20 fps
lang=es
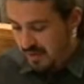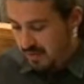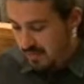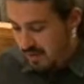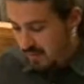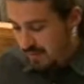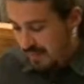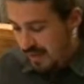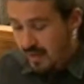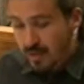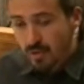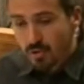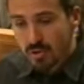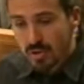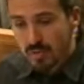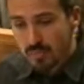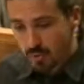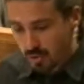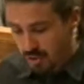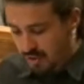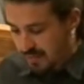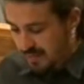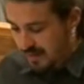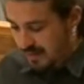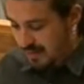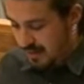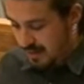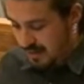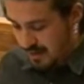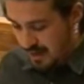peligro de poder
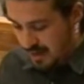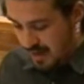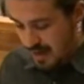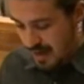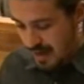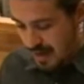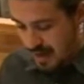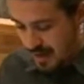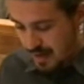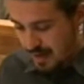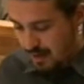perder la,